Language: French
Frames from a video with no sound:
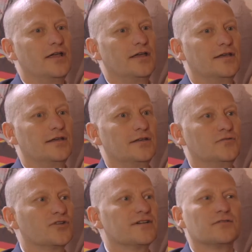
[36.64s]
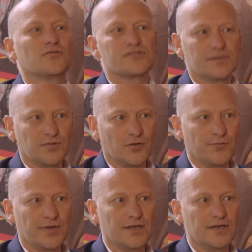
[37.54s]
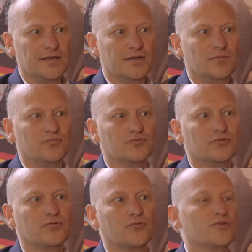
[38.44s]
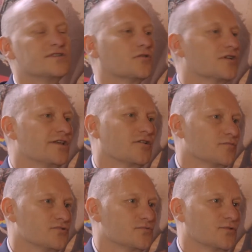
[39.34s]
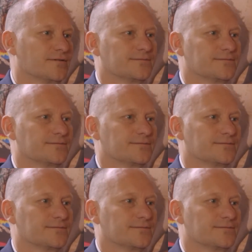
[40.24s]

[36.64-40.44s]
et nous travaillons dans 70 pays pour 800 clients plus ou moins.